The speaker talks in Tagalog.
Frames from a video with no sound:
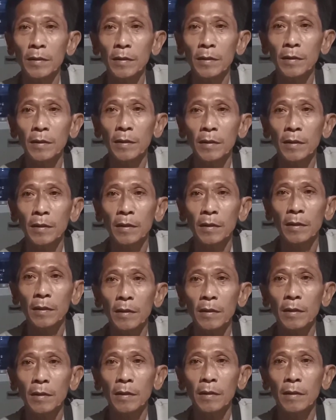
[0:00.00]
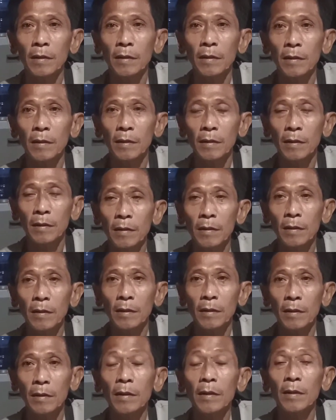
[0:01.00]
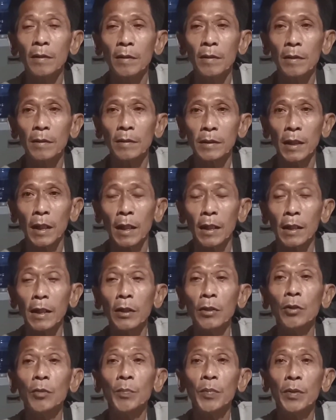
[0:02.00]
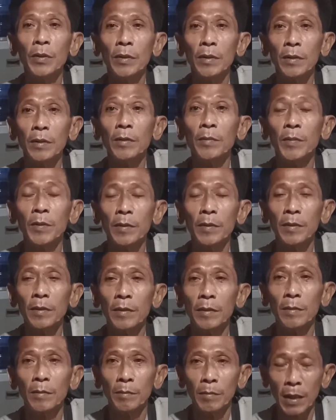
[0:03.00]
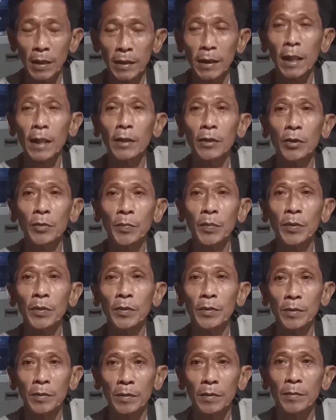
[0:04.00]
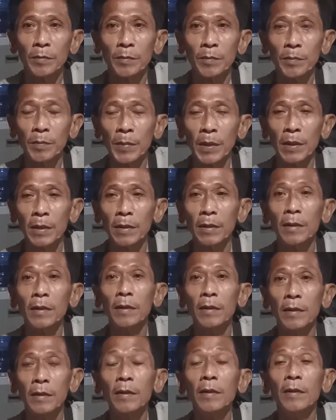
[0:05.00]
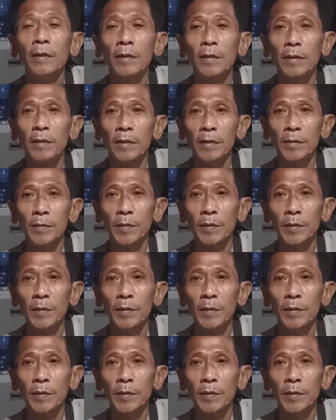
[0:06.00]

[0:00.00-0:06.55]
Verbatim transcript: Mga alas, G's, nandun ako. Ha? Sa linggo po. Sa linggo ha? Masahan niyo po. Oo, mag-base ka para ano.